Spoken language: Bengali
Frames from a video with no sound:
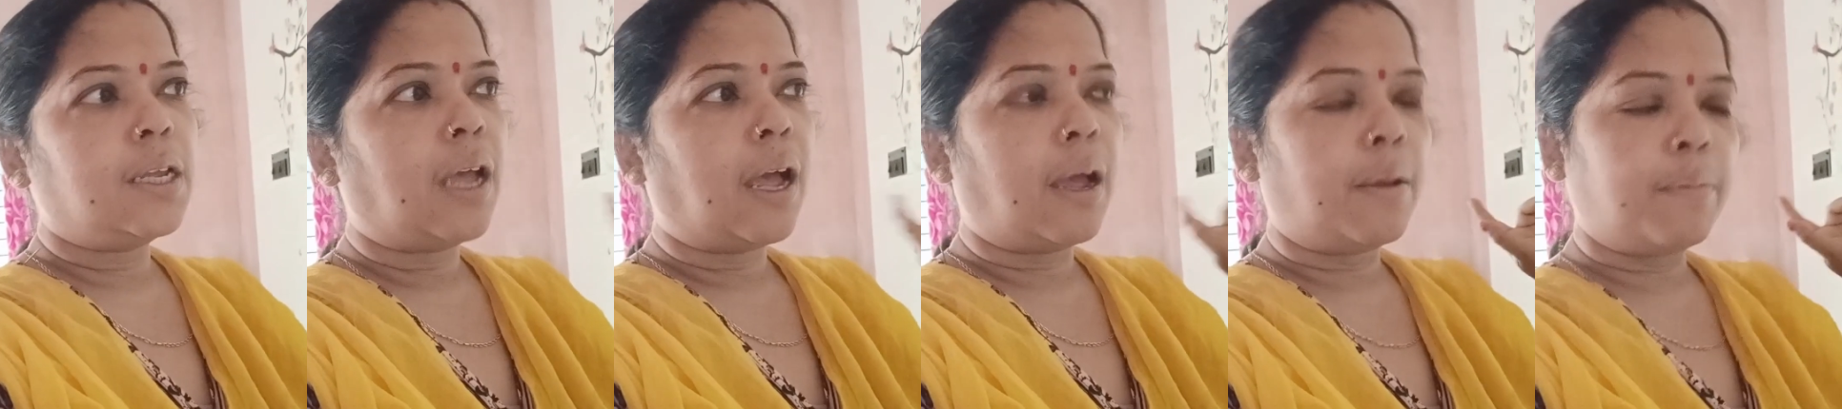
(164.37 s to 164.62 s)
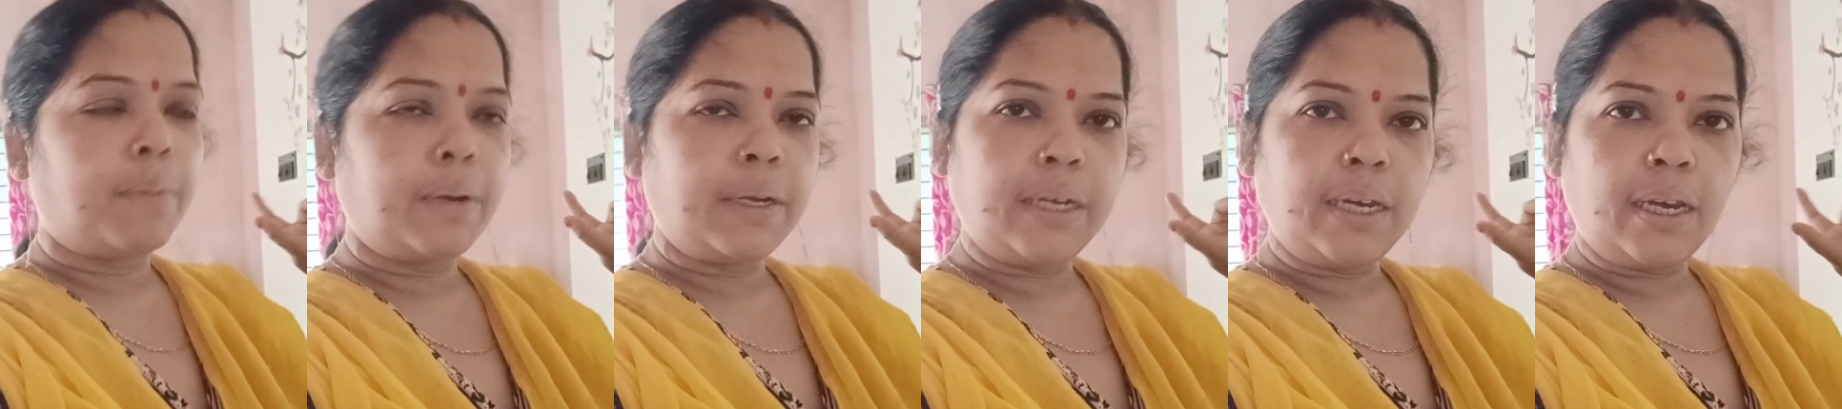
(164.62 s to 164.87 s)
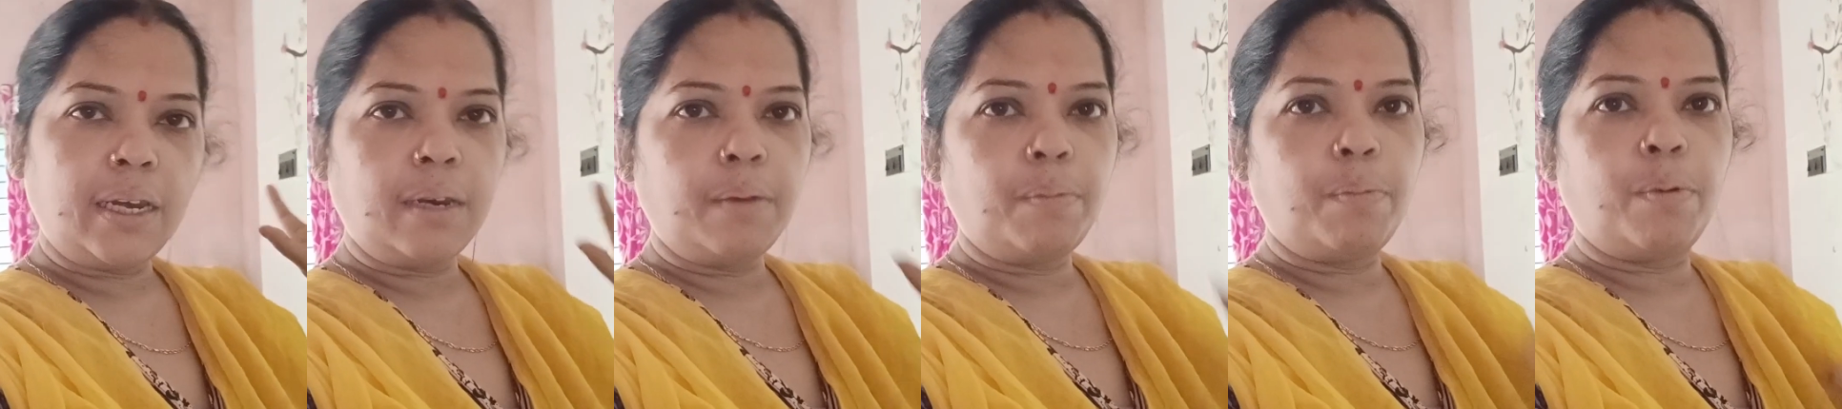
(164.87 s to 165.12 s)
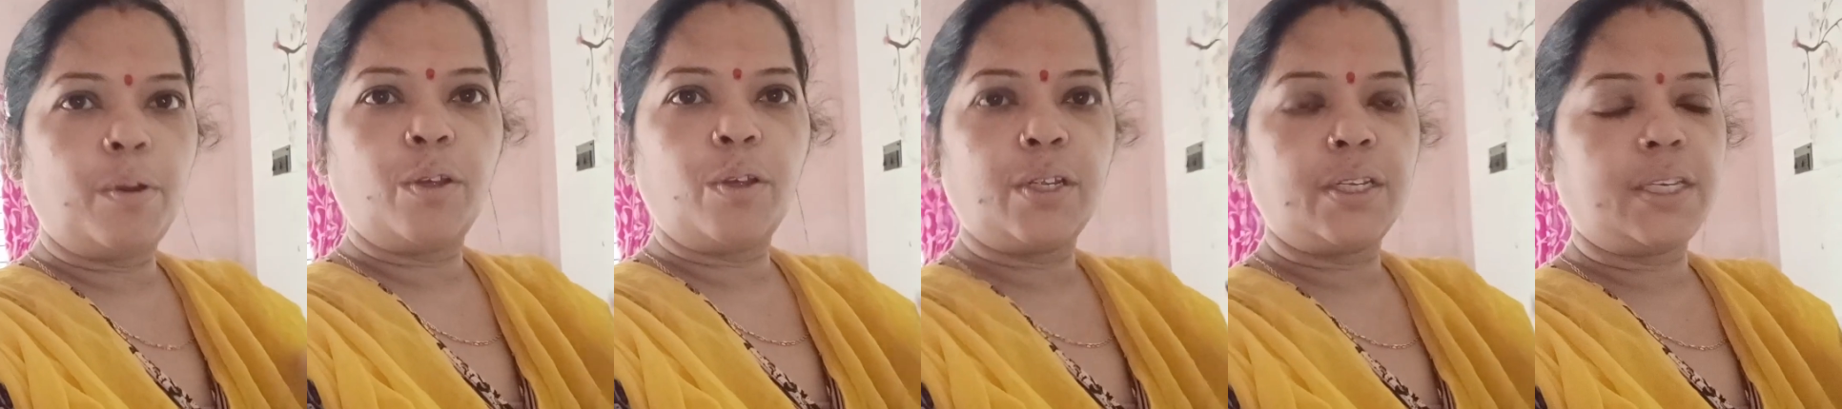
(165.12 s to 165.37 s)
আমার ডেলি
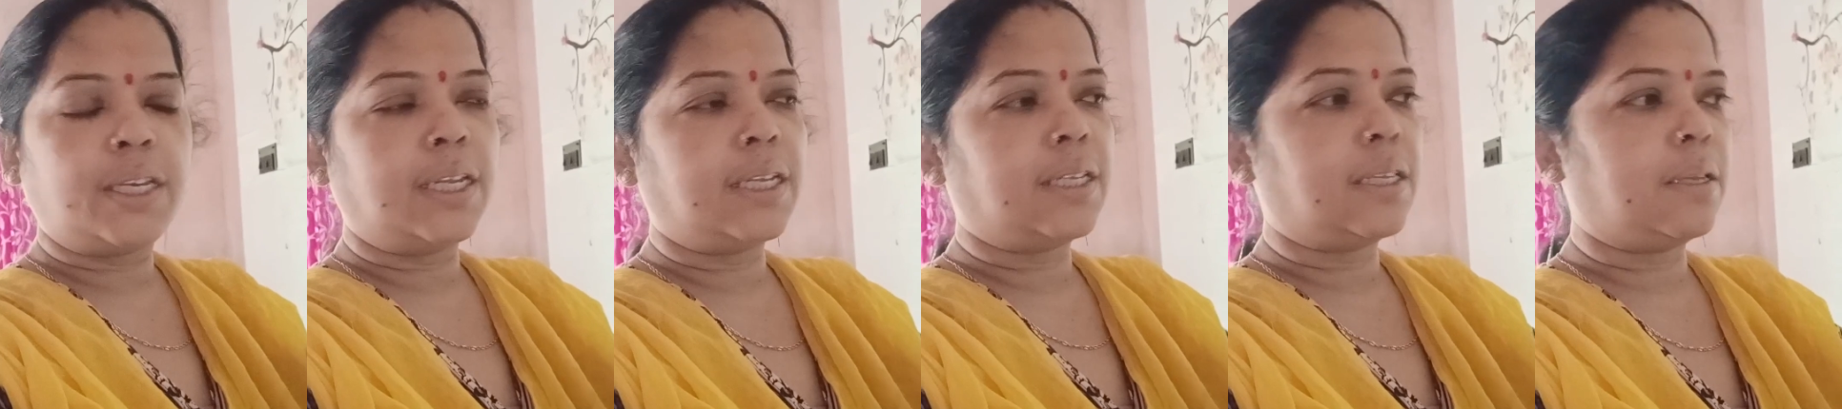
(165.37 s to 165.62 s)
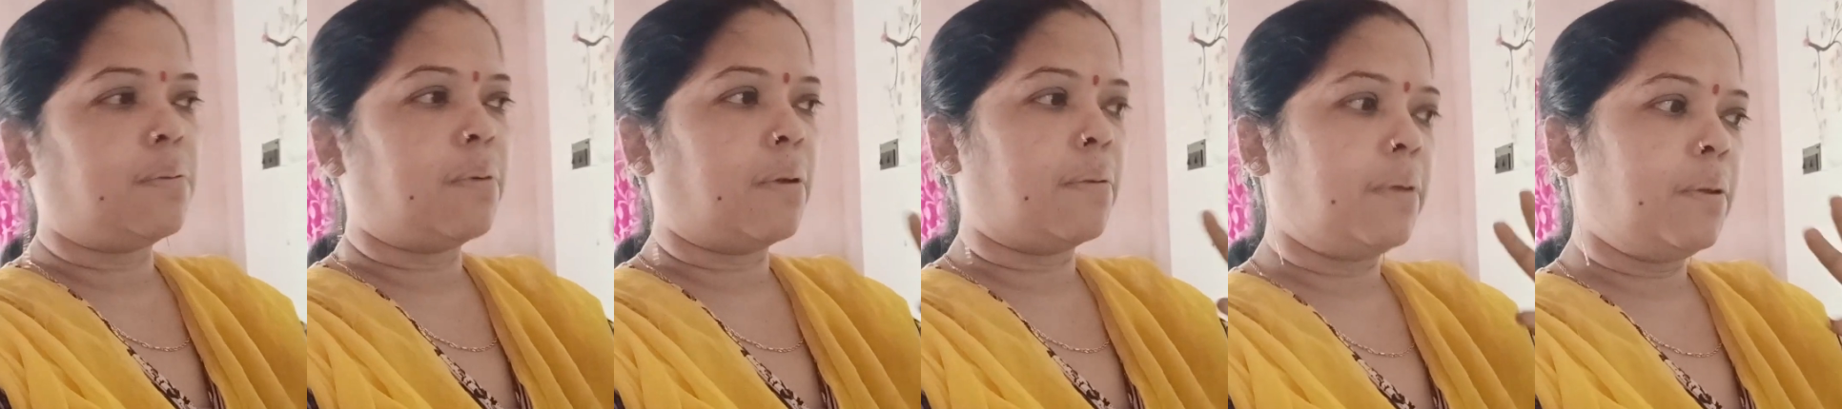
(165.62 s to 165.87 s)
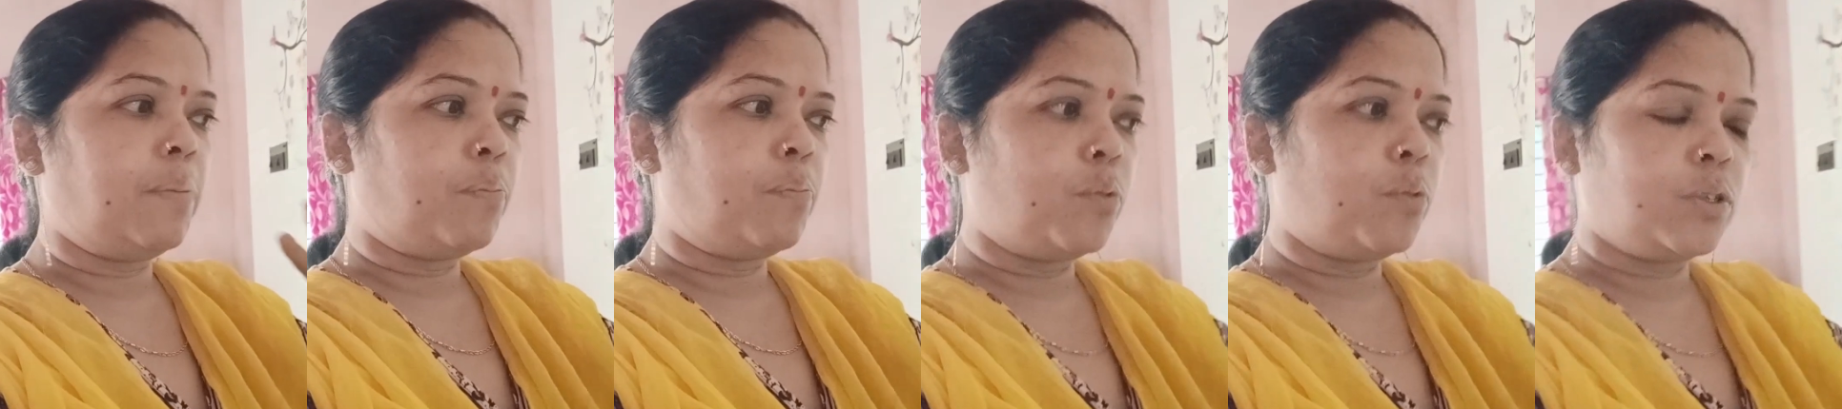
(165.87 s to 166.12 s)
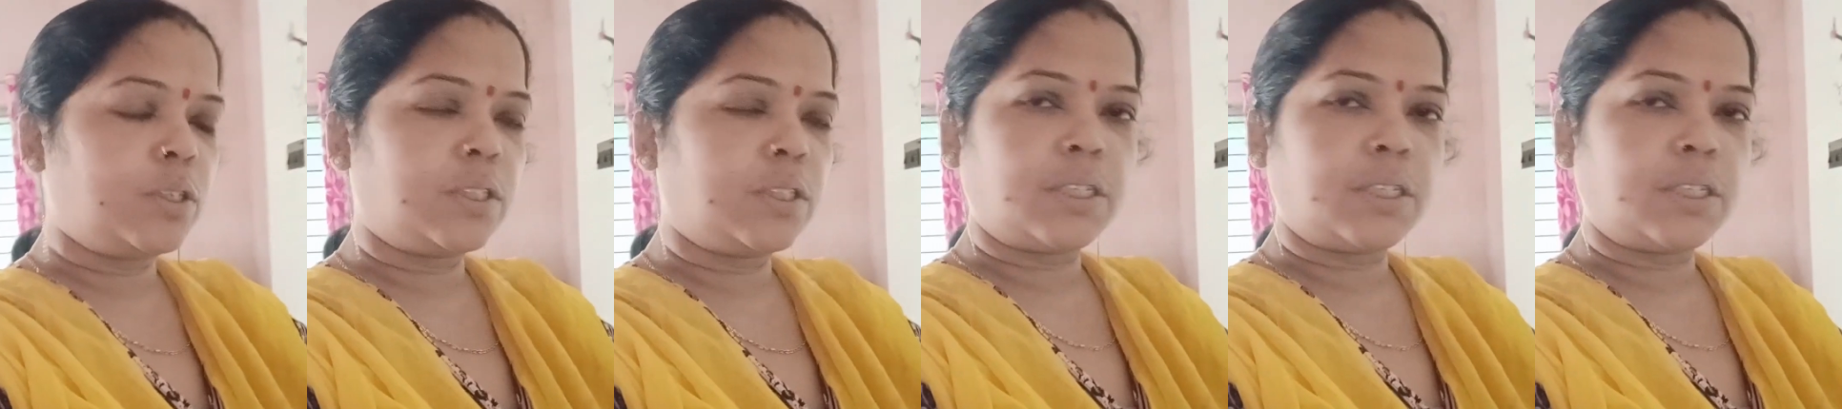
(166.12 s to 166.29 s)
ব্লগে দেখতে পাবে পুরো